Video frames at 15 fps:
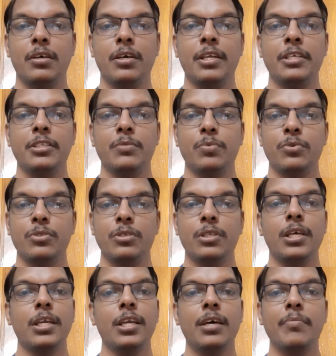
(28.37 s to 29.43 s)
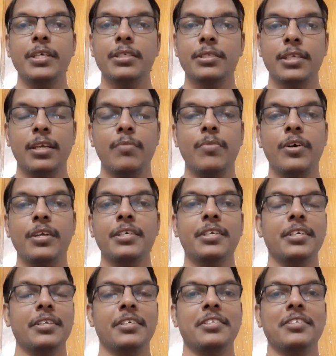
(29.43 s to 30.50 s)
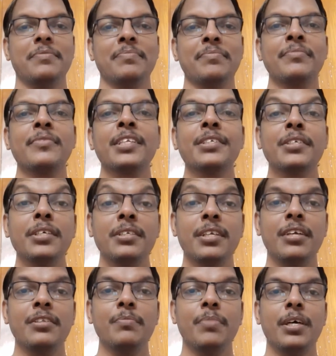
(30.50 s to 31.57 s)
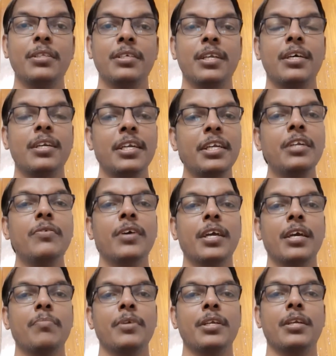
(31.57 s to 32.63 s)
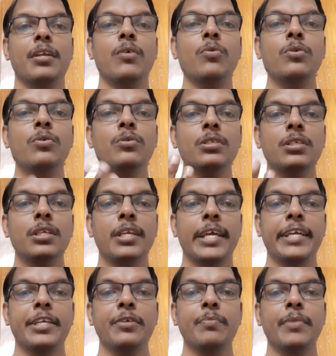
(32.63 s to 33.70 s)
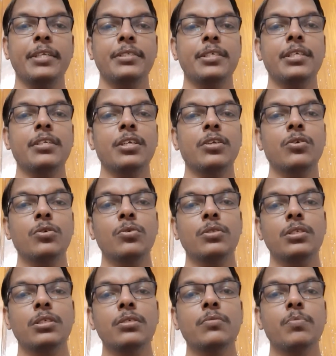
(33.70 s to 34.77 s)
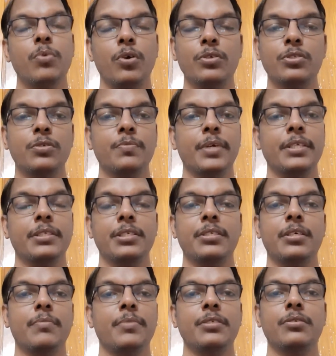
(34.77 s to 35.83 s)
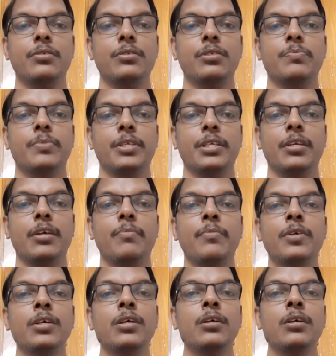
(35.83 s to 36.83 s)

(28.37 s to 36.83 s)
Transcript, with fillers: காரியத்தை பொறுத்து தான் எல்லாமே செயல்பாடு இருக்குது ஸோ இதில் வந்து பார்த்திங்கன்னா ரெண்டு வகையாக பிரிக்கலாம் ஒன்று வந்துட்டு நெகட்டிவ் மைண்ட் செட் இன்னொன்று வந்துட்டு பாசிட்டிவ் மைண்ட் செட் அப்படின்னு சொல்லிட்டு பிரிக்கலாம்